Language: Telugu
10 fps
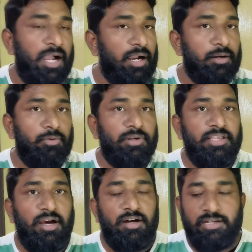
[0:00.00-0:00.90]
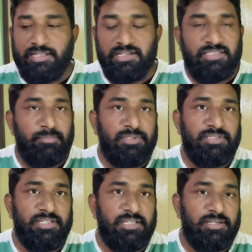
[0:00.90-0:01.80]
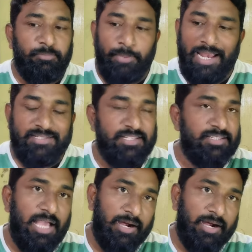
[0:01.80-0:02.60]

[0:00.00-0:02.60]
అక్కడ కూడా ఈ రీచార్జ్ సంబంధించిన ప్లాన్స్ అయితే